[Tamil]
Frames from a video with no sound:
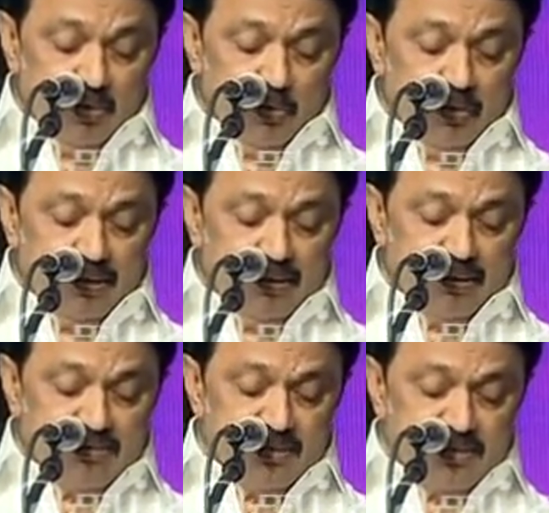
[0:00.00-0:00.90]
ஒன்றிய
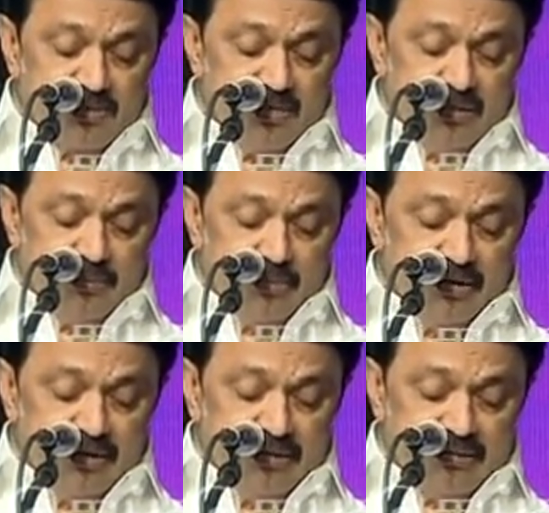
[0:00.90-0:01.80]
அரசின் ஸ்டார்ட் அப்
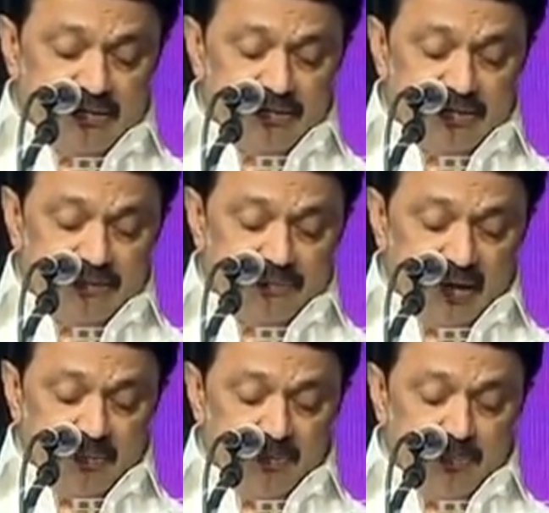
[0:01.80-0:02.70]
இந்தியா
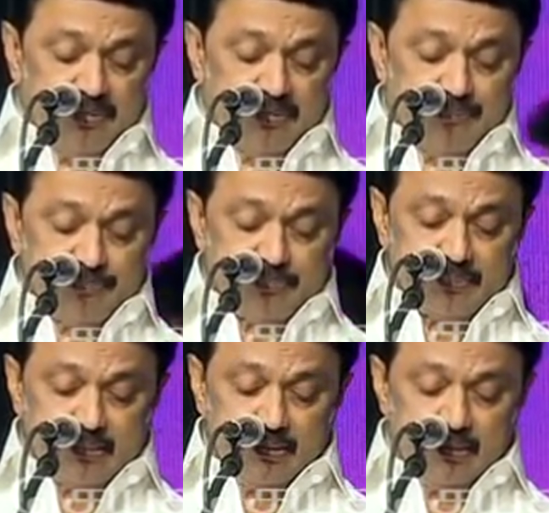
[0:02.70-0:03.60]
அமைப்பு
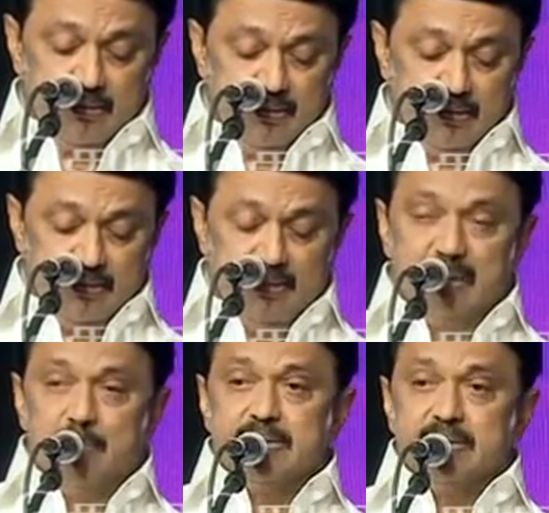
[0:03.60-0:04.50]

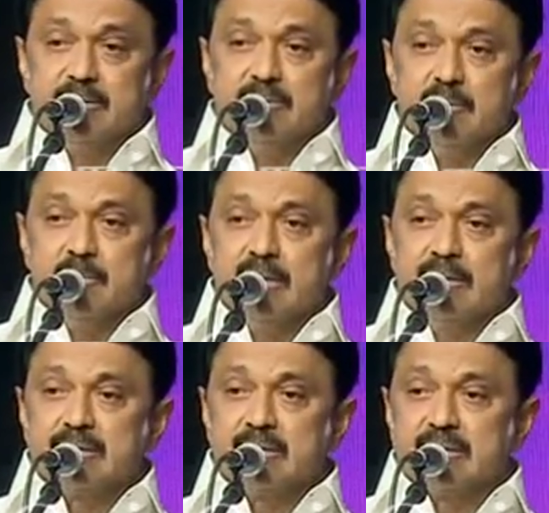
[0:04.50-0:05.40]
நமது
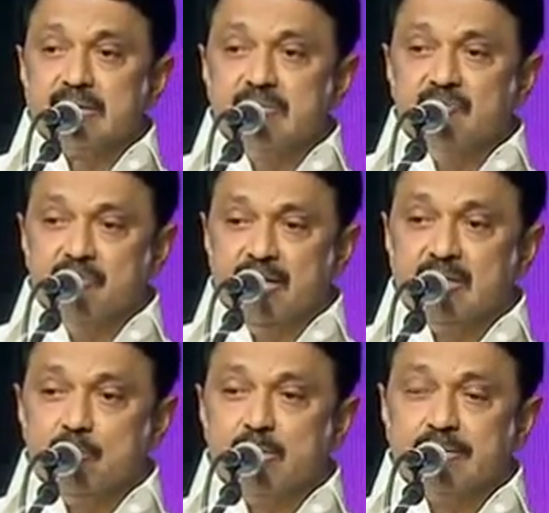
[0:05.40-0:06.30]
தமிழ்நாட்டுக்கு
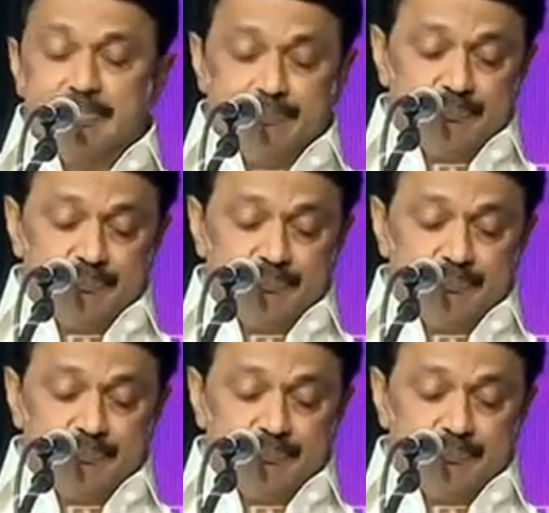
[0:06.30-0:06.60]
வழங்கியுள்ளது